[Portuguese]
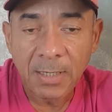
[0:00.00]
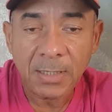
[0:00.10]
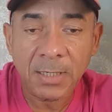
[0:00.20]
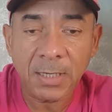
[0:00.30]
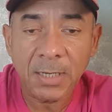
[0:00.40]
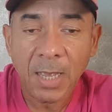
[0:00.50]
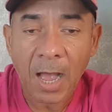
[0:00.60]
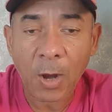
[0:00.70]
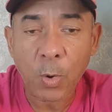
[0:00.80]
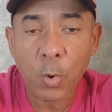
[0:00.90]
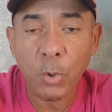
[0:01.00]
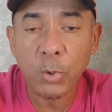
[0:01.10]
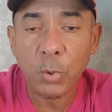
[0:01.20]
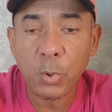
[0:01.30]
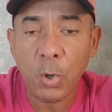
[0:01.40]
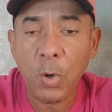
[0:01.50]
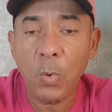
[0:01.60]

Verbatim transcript: de acordo com